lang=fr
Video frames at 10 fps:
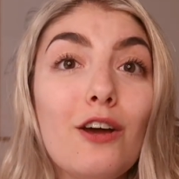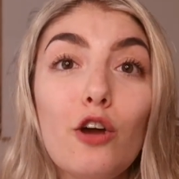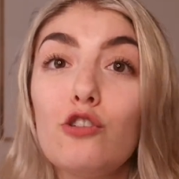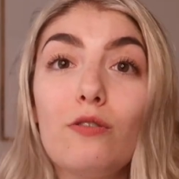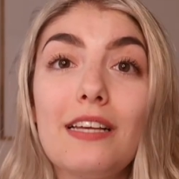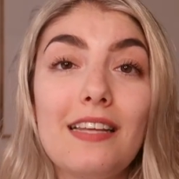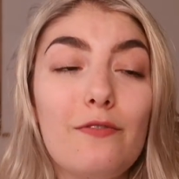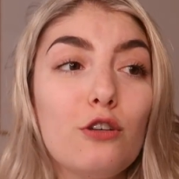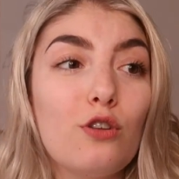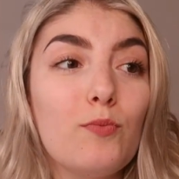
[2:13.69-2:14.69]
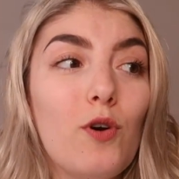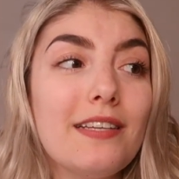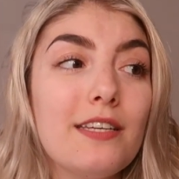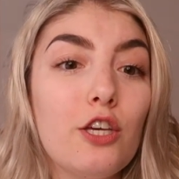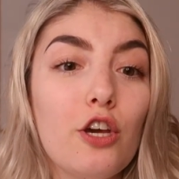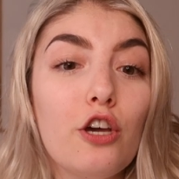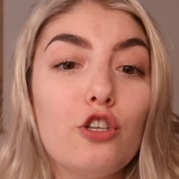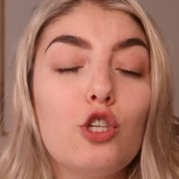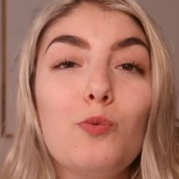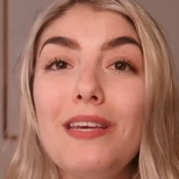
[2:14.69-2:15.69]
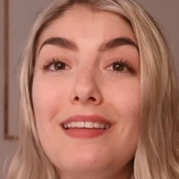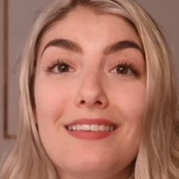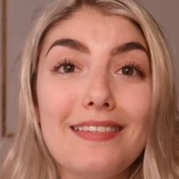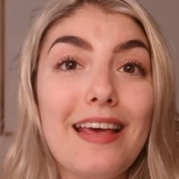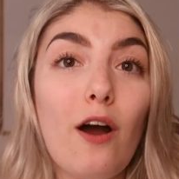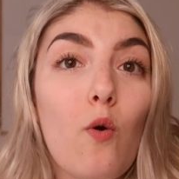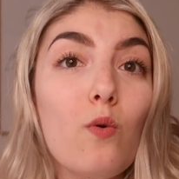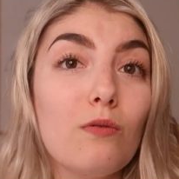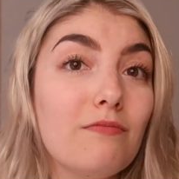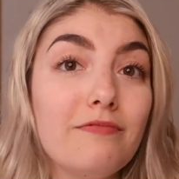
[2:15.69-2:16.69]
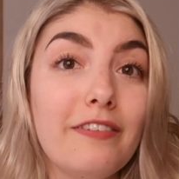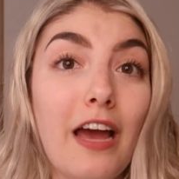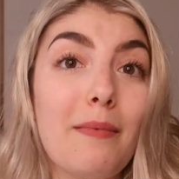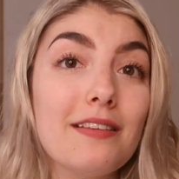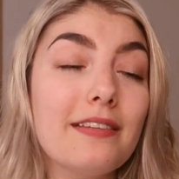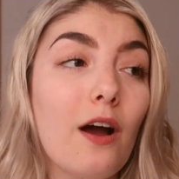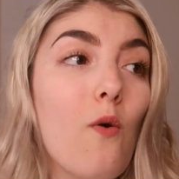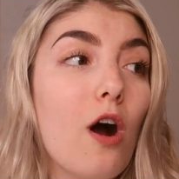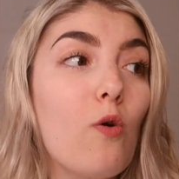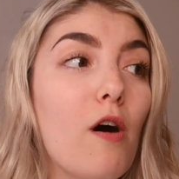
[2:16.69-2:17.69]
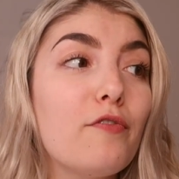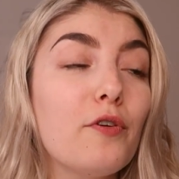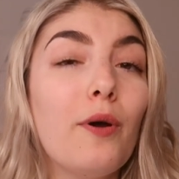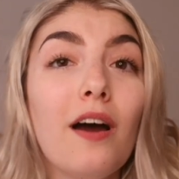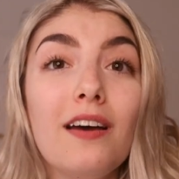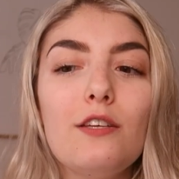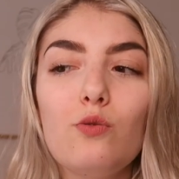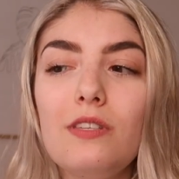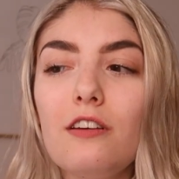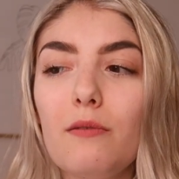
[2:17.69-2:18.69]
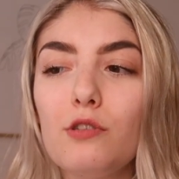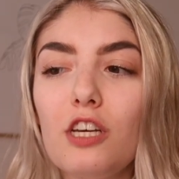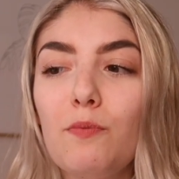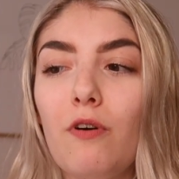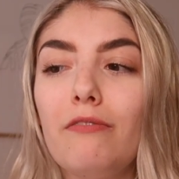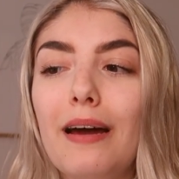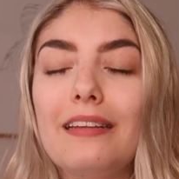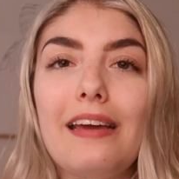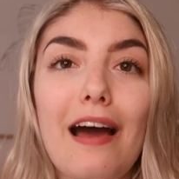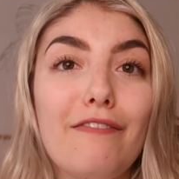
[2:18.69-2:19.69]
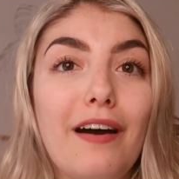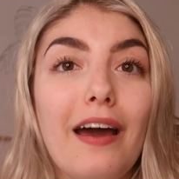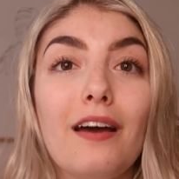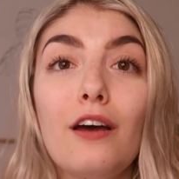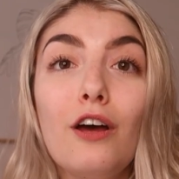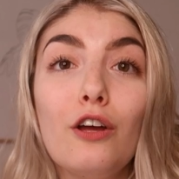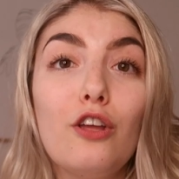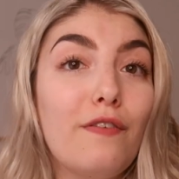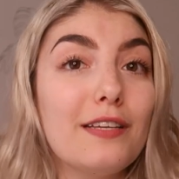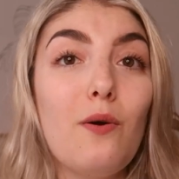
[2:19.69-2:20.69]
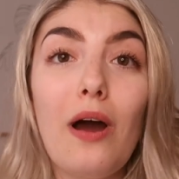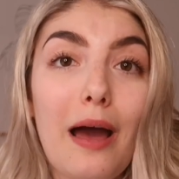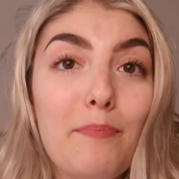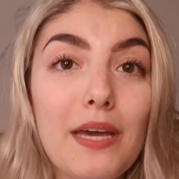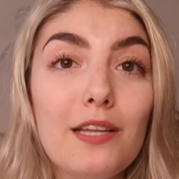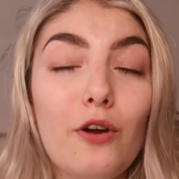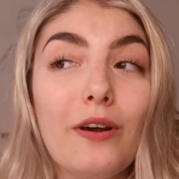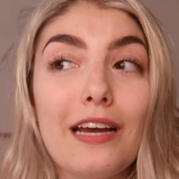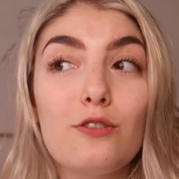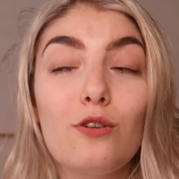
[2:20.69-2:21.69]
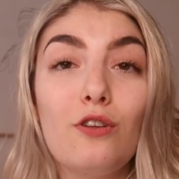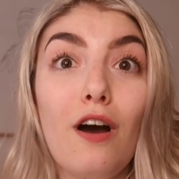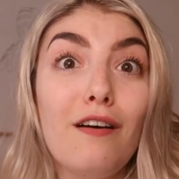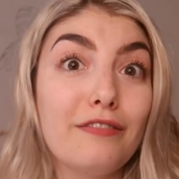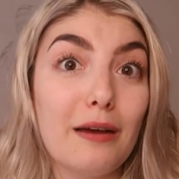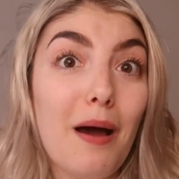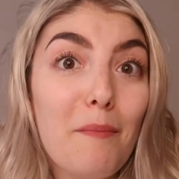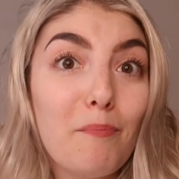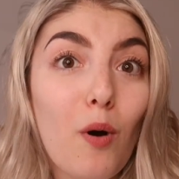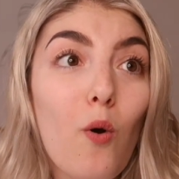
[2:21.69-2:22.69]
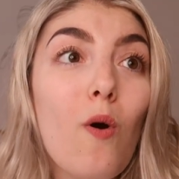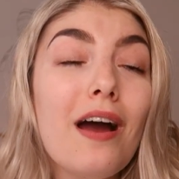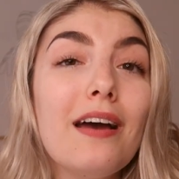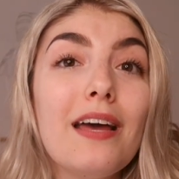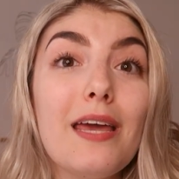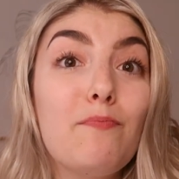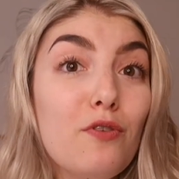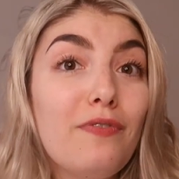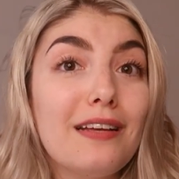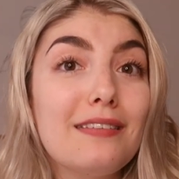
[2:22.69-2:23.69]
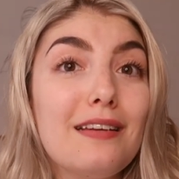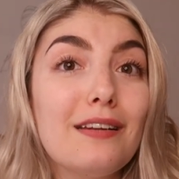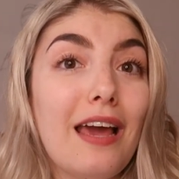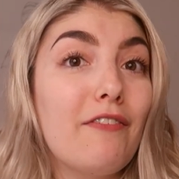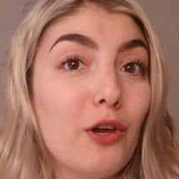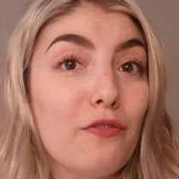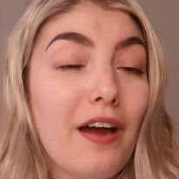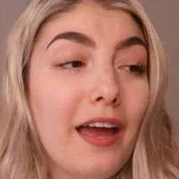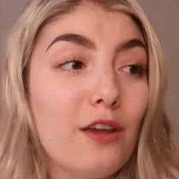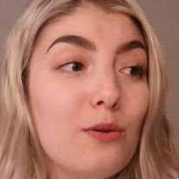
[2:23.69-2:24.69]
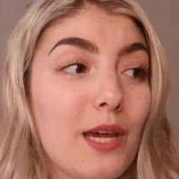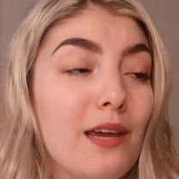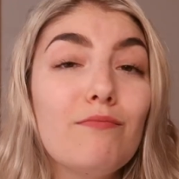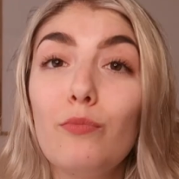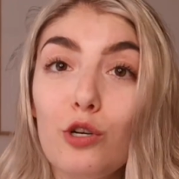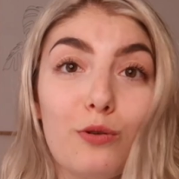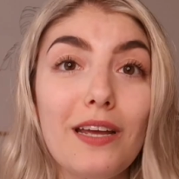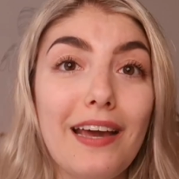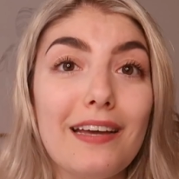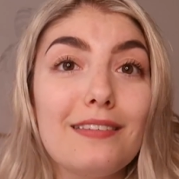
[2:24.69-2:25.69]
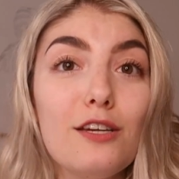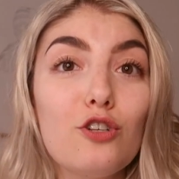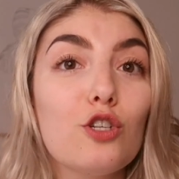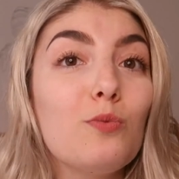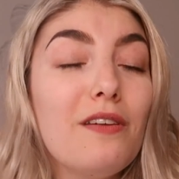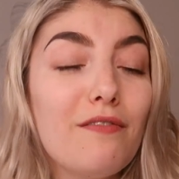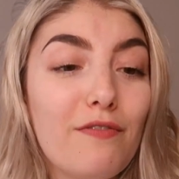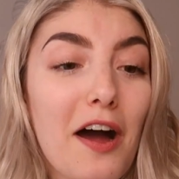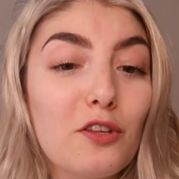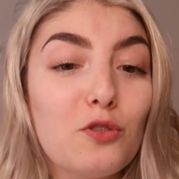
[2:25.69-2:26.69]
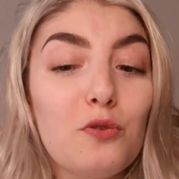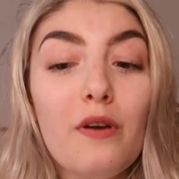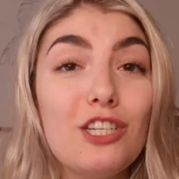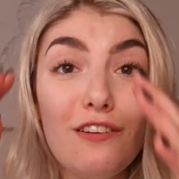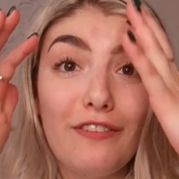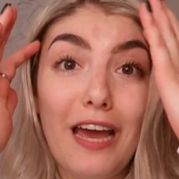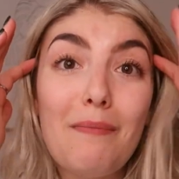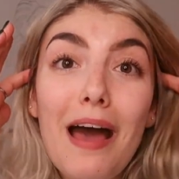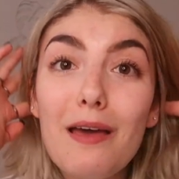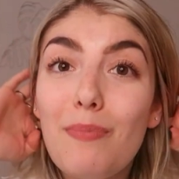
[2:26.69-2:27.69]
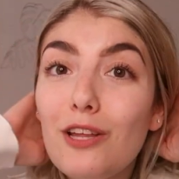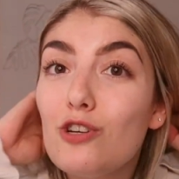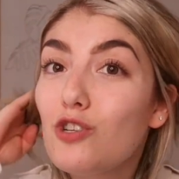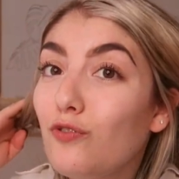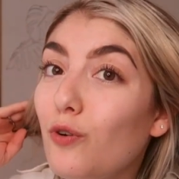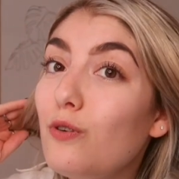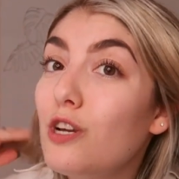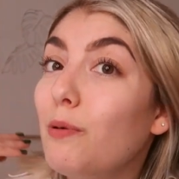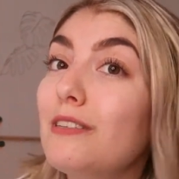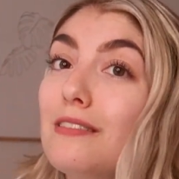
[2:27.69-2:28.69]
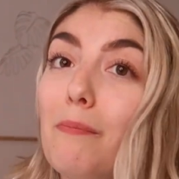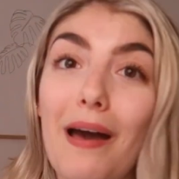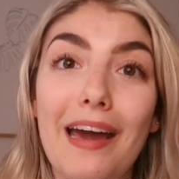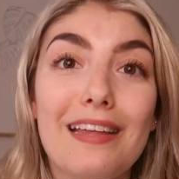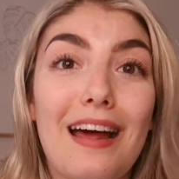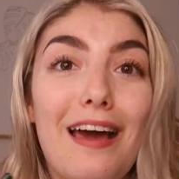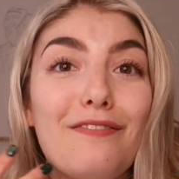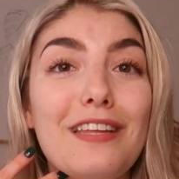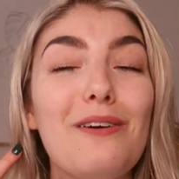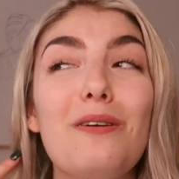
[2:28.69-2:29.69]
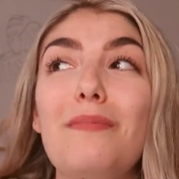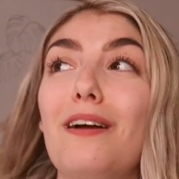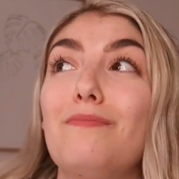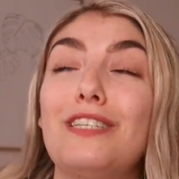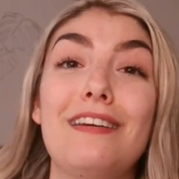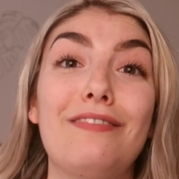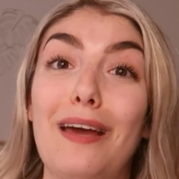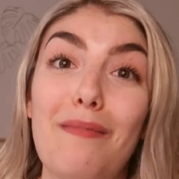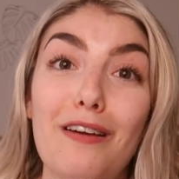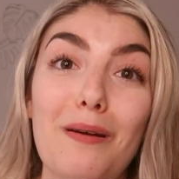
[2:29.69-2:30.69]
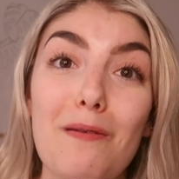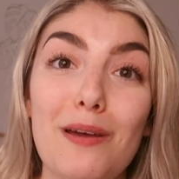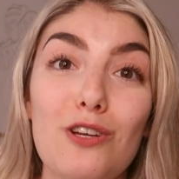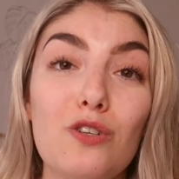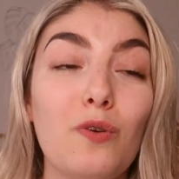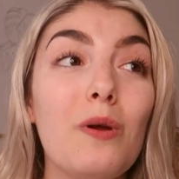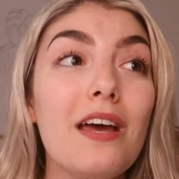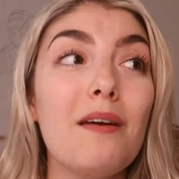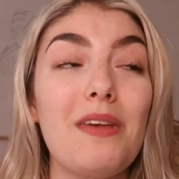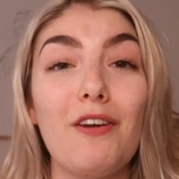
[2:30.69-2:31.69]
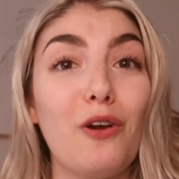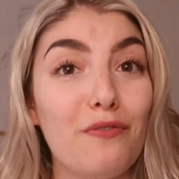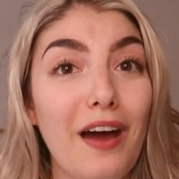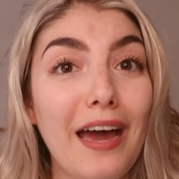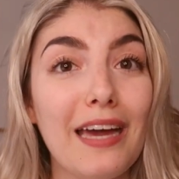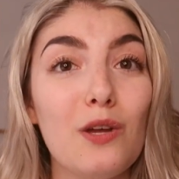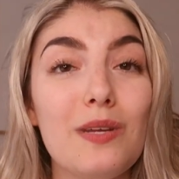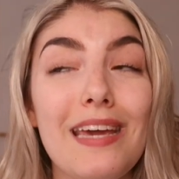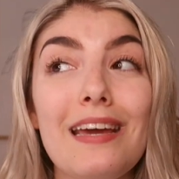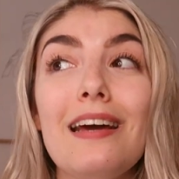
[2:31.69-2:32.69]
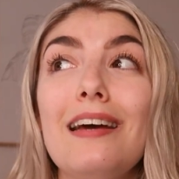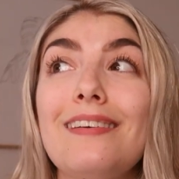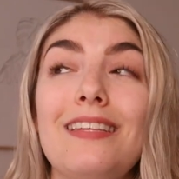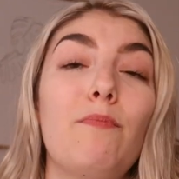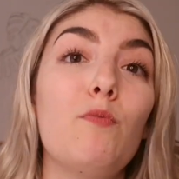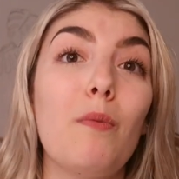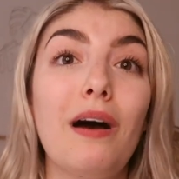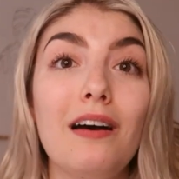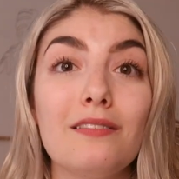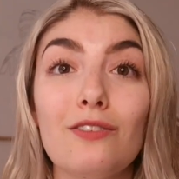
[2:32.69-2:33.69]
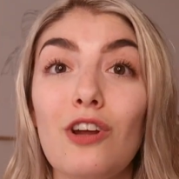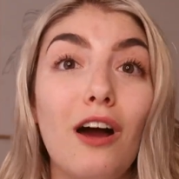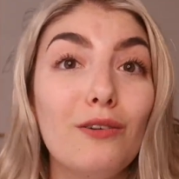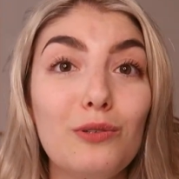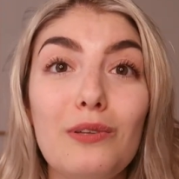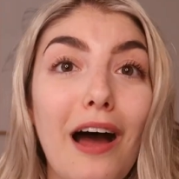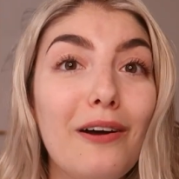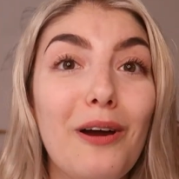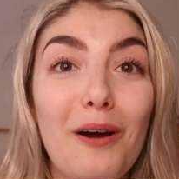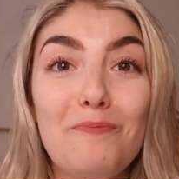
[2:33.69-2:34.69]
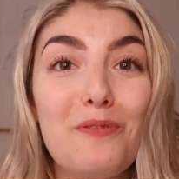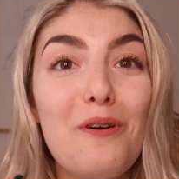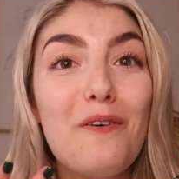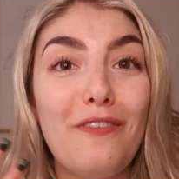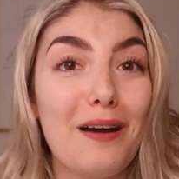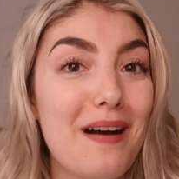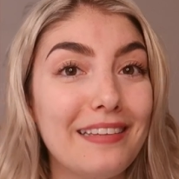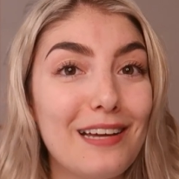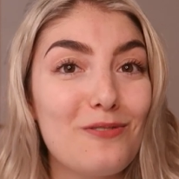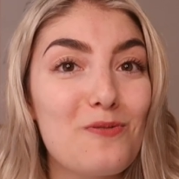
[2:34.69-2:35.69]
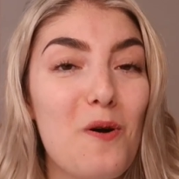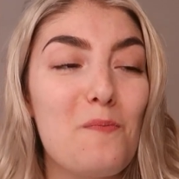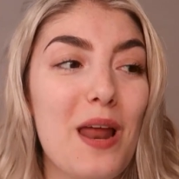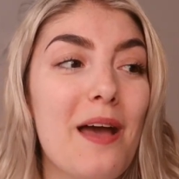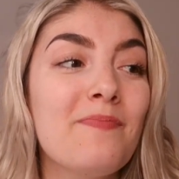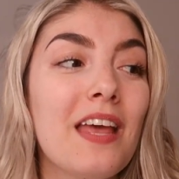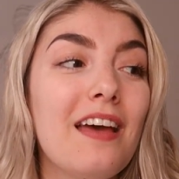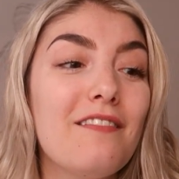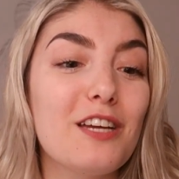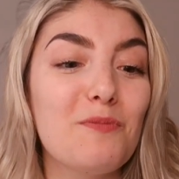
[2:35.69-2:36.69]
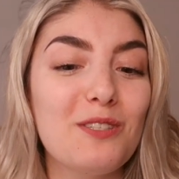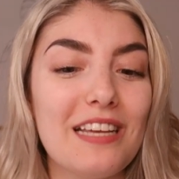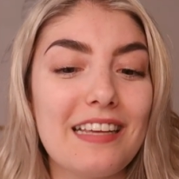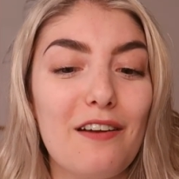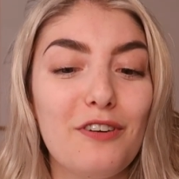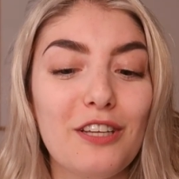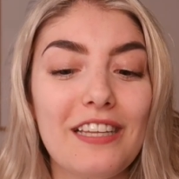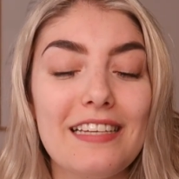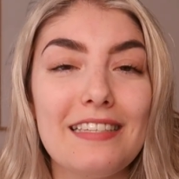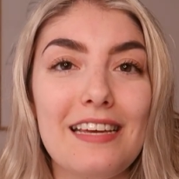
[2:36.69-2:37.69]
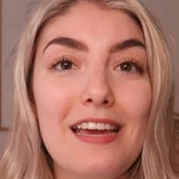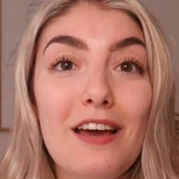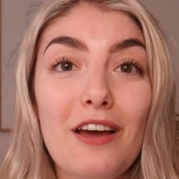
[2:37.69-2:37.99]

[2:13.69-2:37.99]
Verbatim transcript: Une chose à savoir sur moi, c'est que je suis zéro vraiment zéro en coiffure. Des outils comme ça qui peuvent m'aider à faire de façon rapide un résultat vraiment beau et plus facile qu'avec un fer régulier. Moi je suis intéressée, je suis vendue. J'ai vraiment épais de cheveux, je sais pas si ça paraît dans la vidéo mais comme j'ai vraiment vraiment épais de cheveux. Puis avec un fer régulier, ça peut me prendre genre une heure pour faire ma tête au complet. Et je me suis dit ça serait le fun de tester.